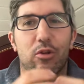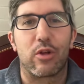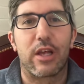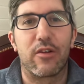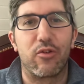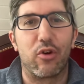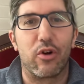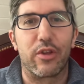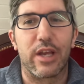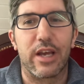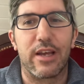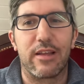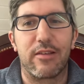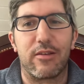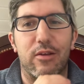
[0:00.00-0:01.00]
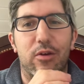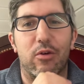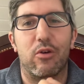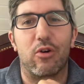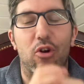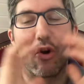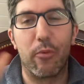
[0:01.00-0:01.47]
caisse de retraite
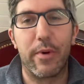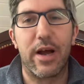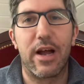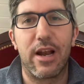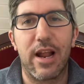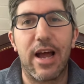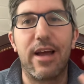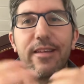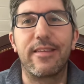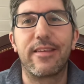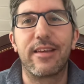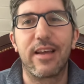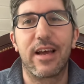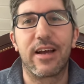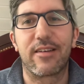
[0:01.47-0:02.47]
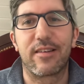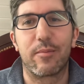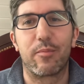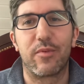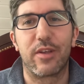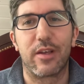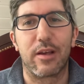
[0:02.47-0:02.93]
euh, globale a été
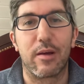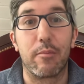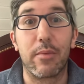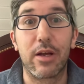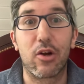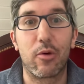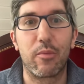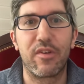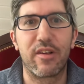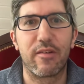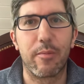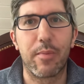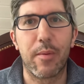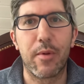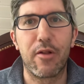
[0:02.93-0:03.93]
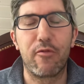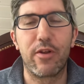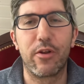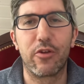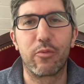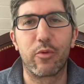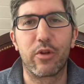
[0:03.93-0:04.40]
acceptée. Mais comme ils n'avaient pas mis le
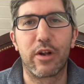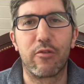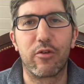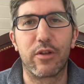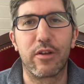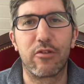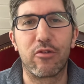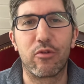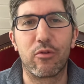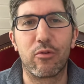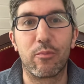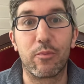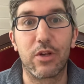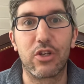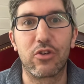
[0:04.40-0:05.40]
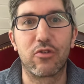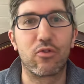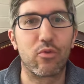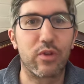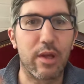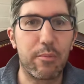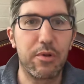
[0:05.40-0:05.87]
financement dans la votation, les gens
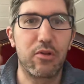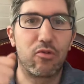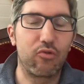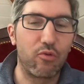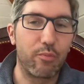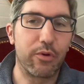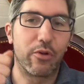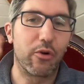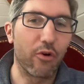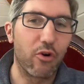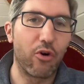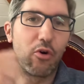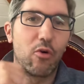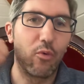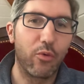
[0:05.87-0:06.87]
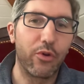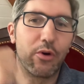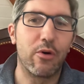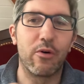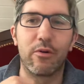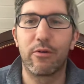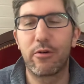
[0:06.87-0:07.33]
sont tapés dessus pendant encore
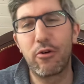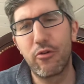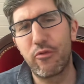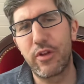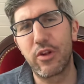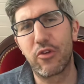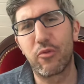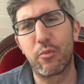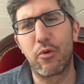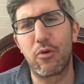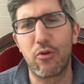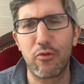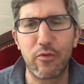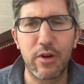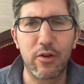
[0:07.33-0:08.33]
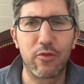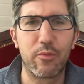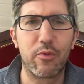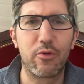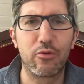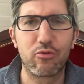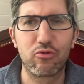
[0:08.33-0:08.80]
longtemps. Le financement, le
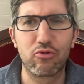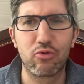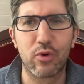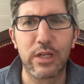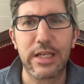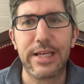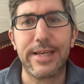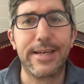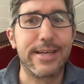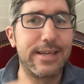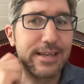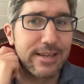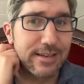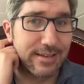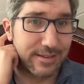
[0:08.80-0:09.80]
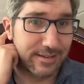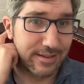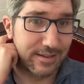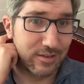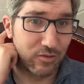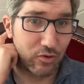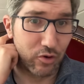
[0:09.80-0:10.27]
financement, toujours. Et
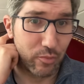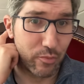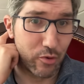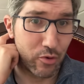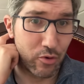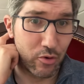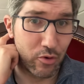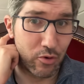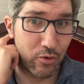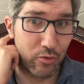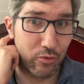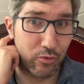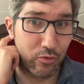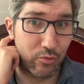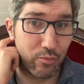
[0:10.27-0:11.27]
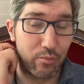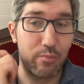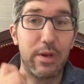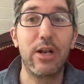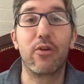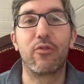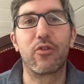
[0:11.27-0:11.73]
c'est seulement en
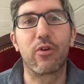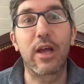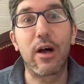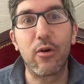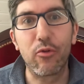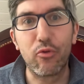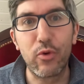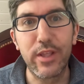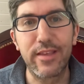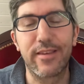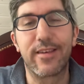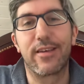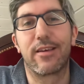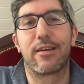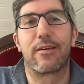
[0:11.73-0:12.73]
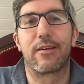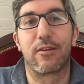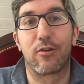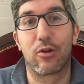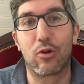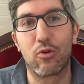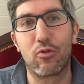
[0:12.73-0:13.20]
1948
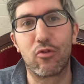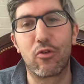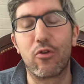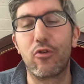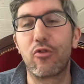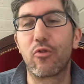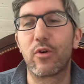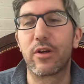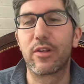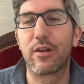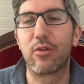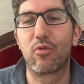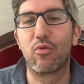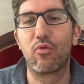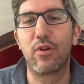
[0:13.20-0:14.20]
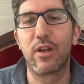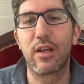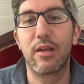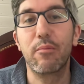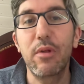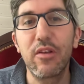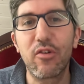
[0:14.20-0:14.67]
qu'une solution a été
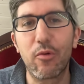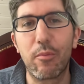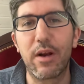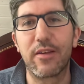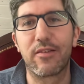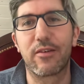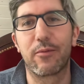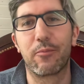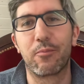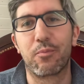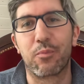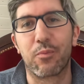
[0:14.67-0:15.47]
trouvée et mise en place.